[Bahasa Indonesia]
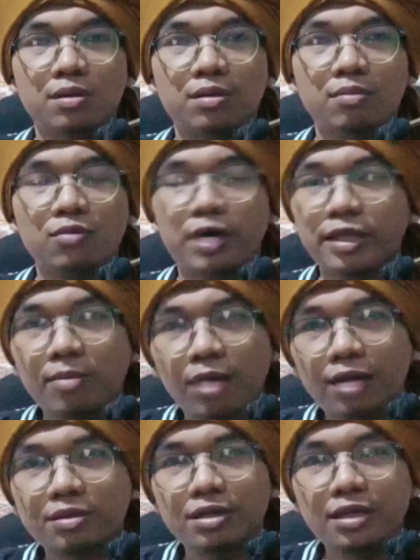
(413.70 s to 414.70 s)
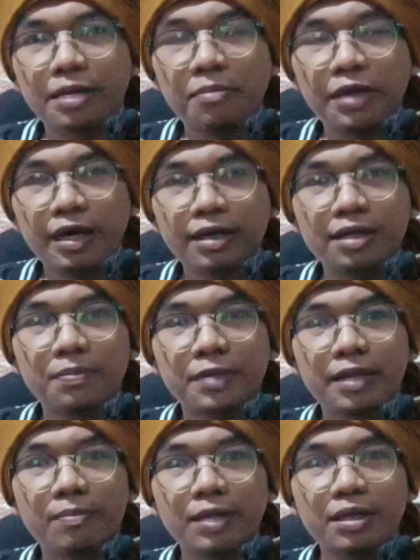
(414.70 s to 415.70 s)
Bukanlah berarti ia meyakini
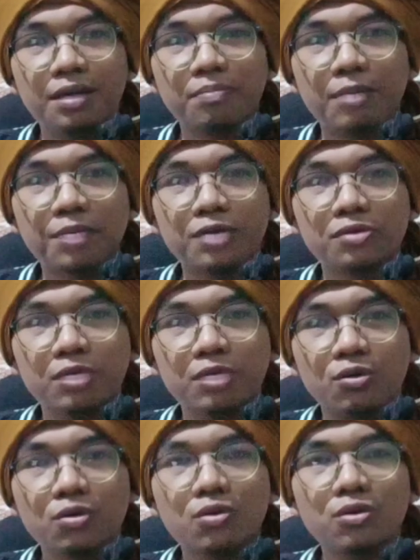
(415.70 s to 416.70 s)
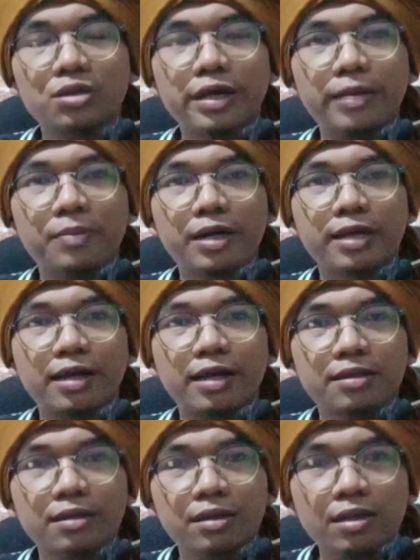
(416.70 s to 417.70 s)
pendapat imam itu lebih unggul dari
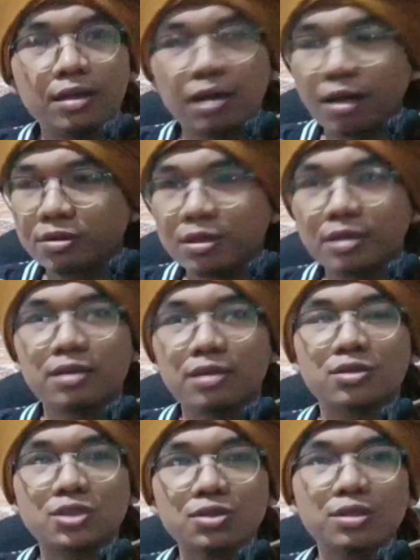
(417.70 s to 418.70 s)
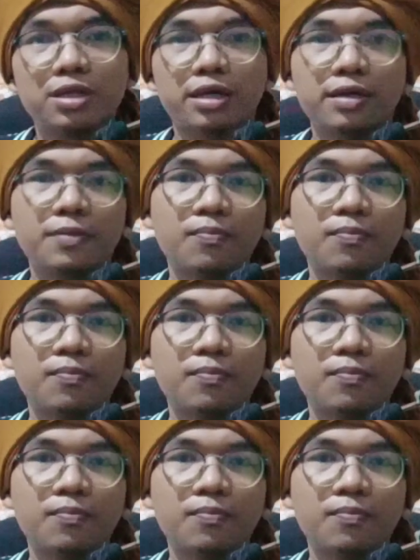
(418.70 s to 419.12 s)
perkataan Allah dan Rasulnya.